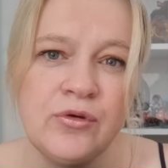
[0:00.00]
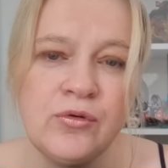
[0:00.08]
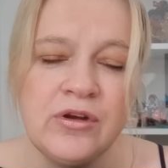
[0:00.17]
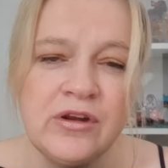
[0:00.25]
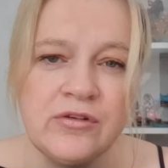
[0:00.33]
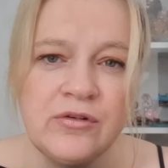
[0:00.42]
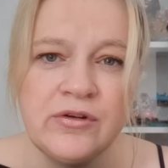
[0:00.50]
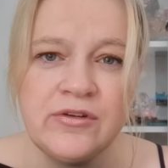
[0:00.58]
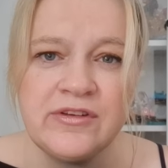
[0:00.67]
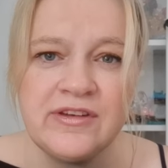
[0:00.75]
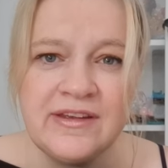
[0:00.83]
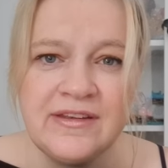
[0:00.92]

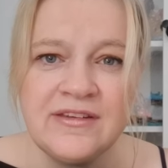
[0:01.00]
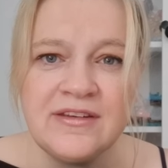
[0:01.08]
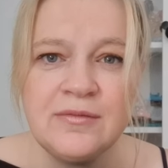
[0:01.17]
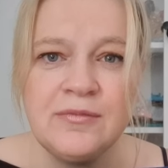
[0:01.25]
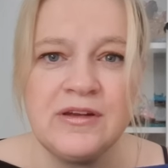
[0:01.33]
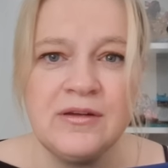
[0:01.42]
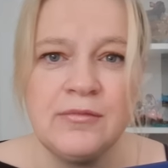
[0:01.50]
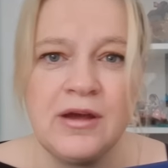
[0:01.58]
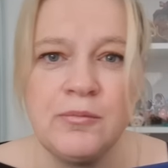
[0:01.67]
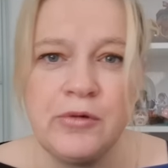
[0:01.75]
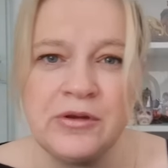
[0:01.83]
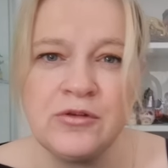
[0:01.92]
169 mit einem
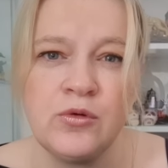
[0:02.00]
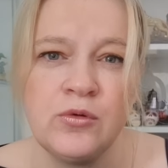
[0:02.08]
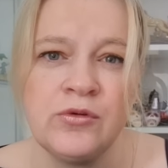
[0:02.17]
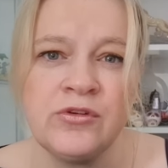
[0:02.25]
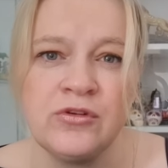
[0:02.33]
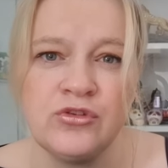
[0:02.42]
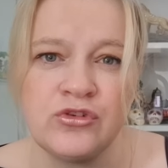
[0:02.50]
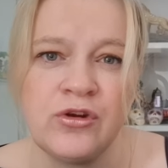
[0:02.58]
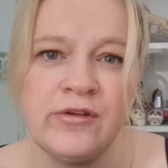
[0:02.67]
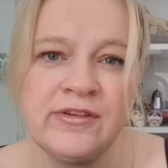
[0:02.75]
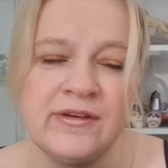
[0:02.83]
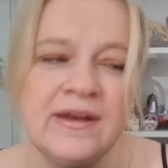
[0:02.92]
Rabattcode
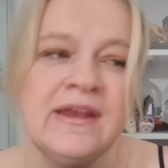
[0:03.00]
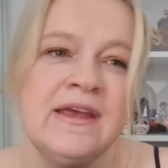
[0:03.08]
geschossen.